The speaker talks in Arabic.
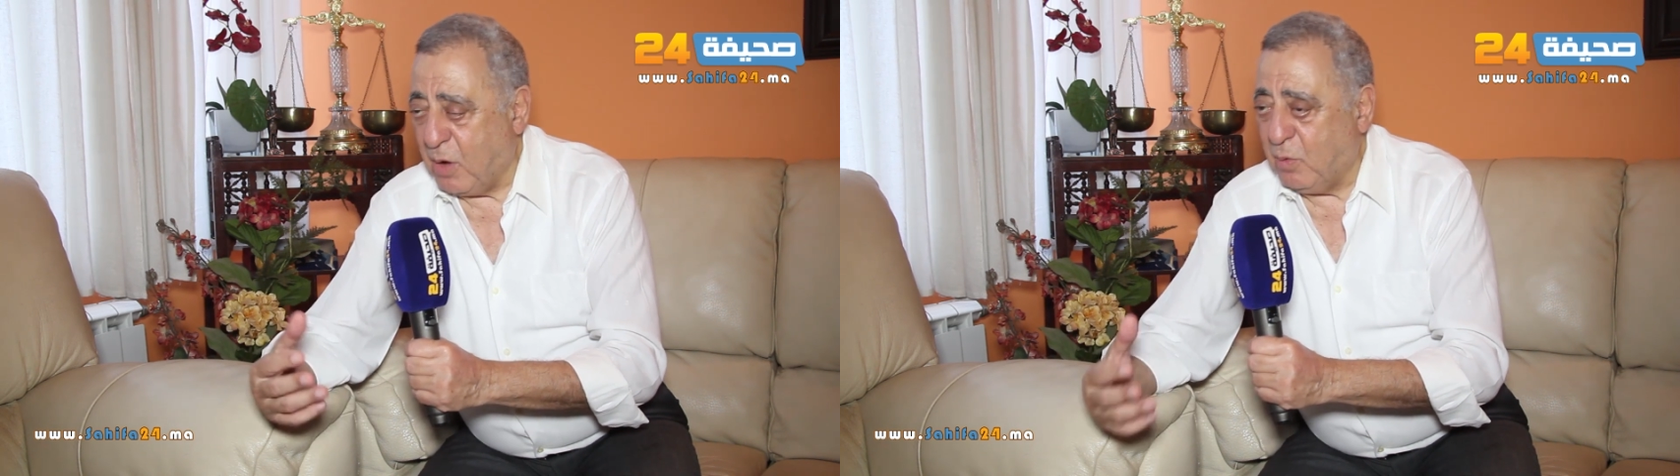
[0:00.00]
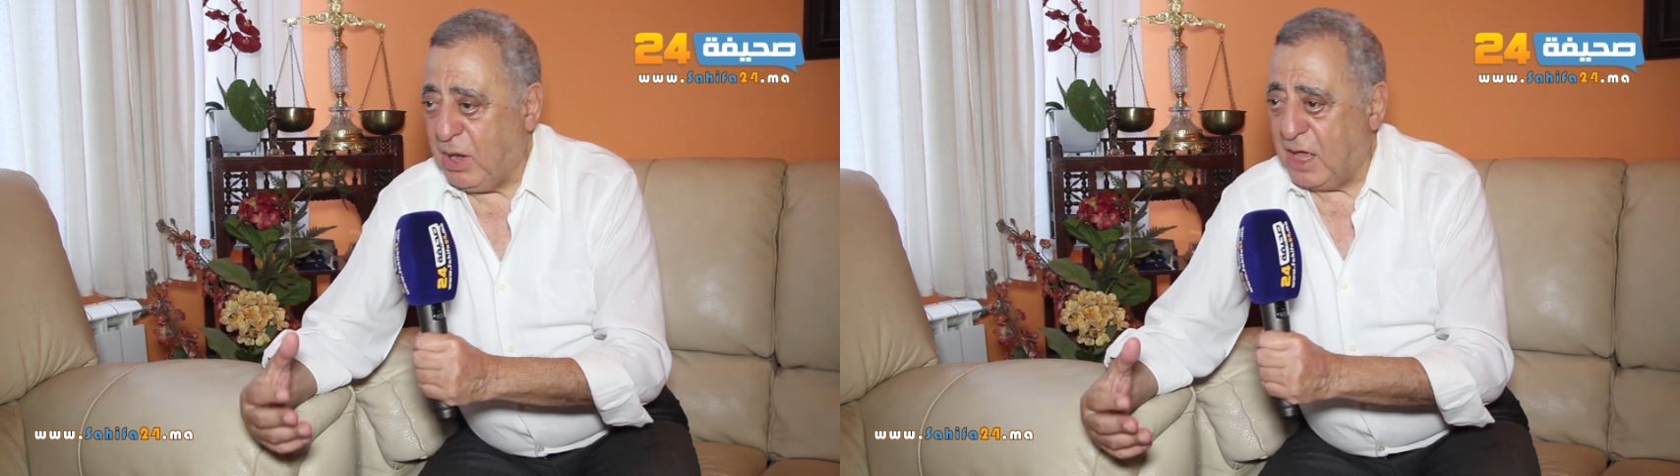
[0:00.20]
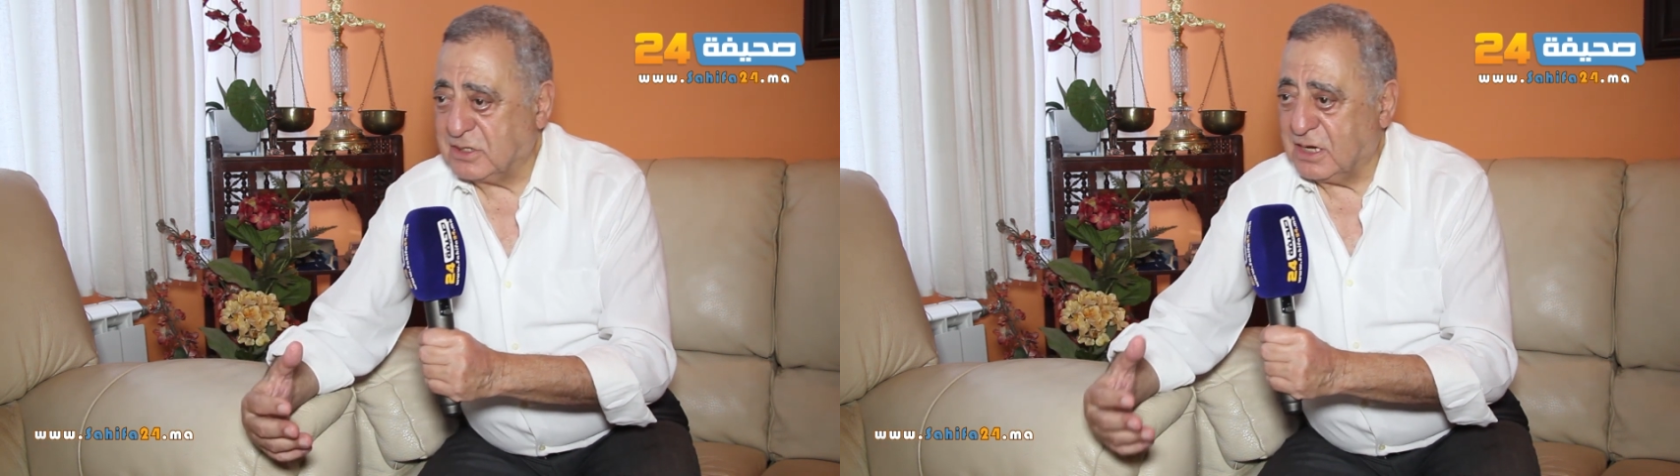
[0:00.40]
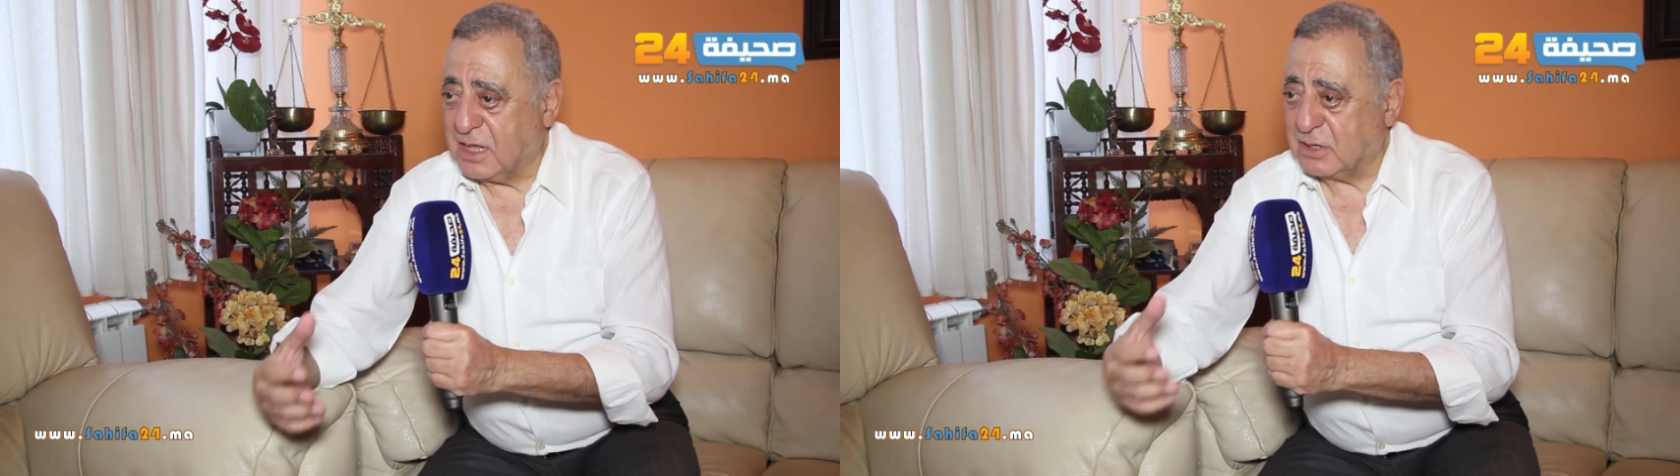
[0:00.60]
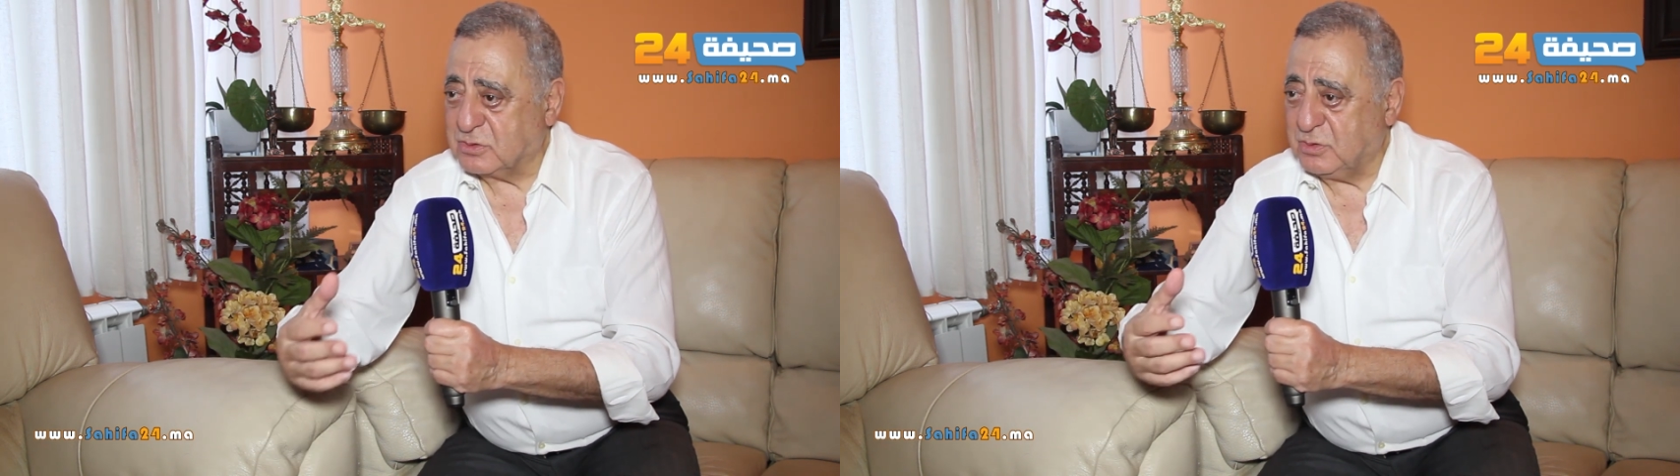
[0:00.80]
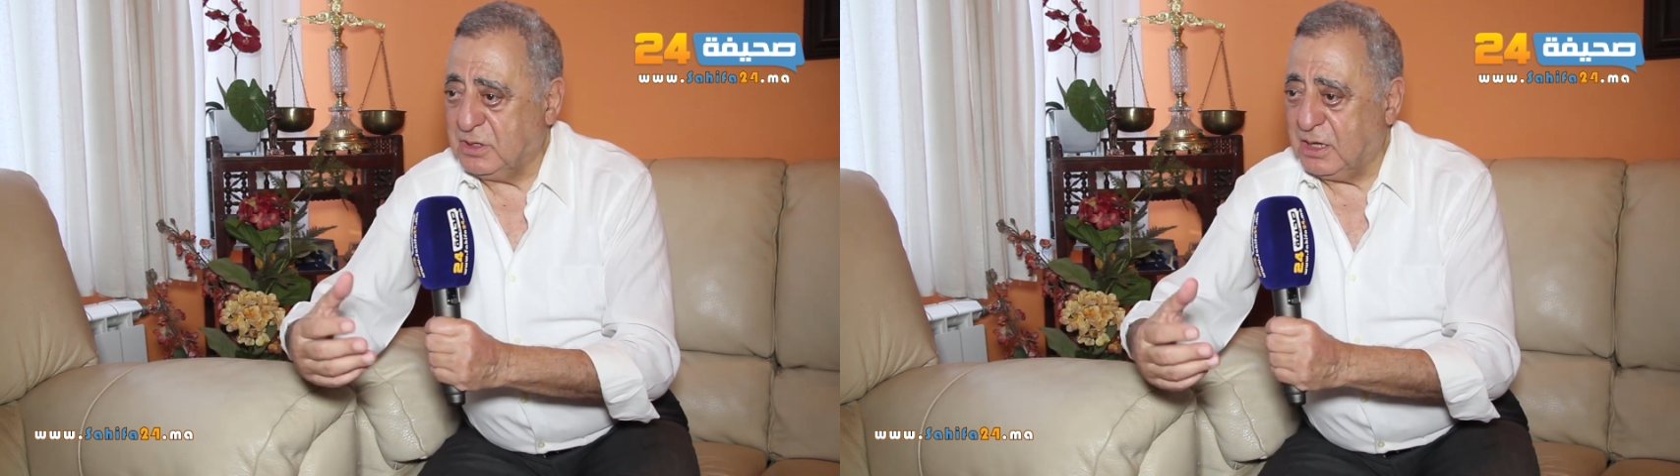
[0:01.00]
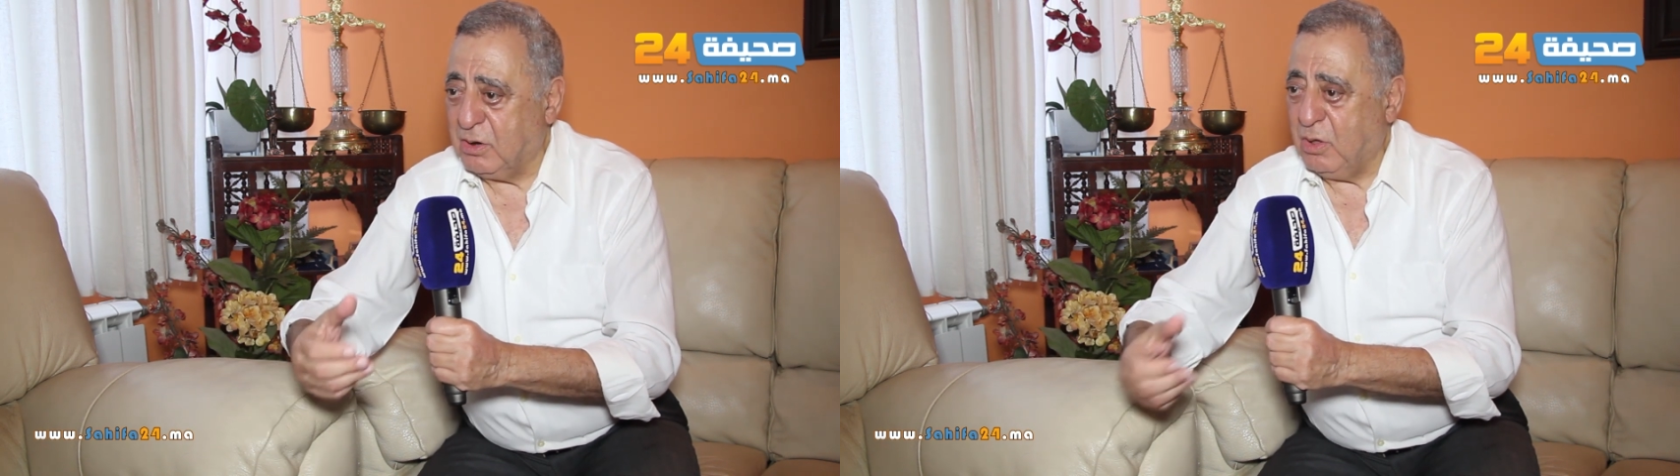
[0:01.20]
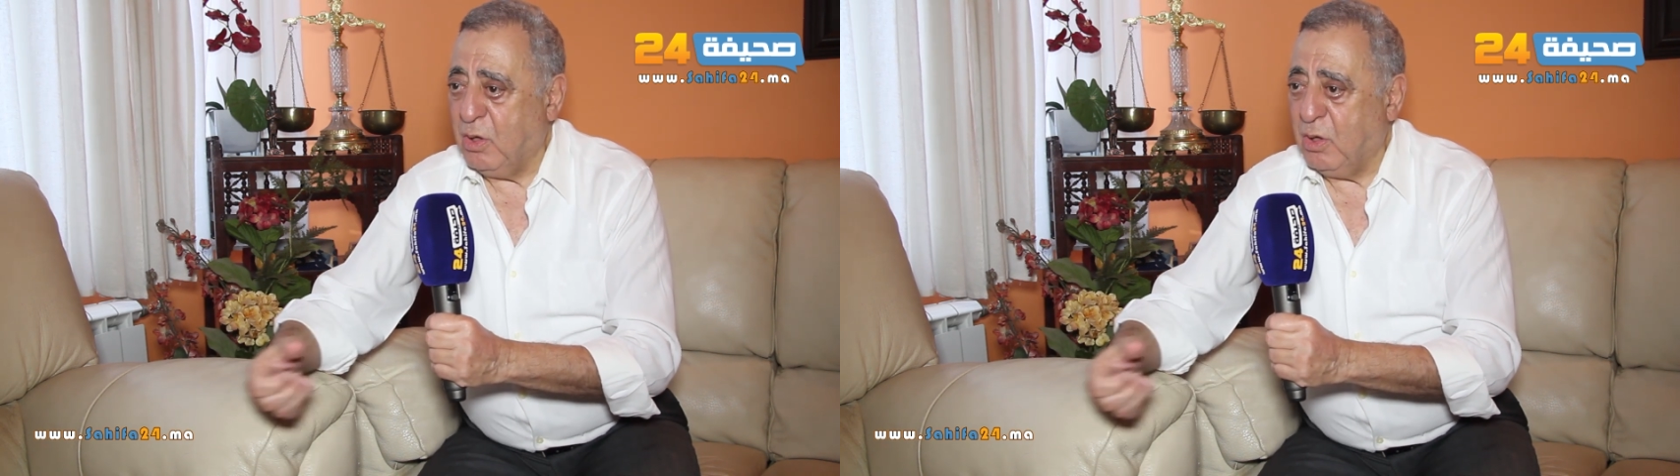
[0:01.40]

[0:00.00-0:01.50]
اول حاجه اللي خصو يدير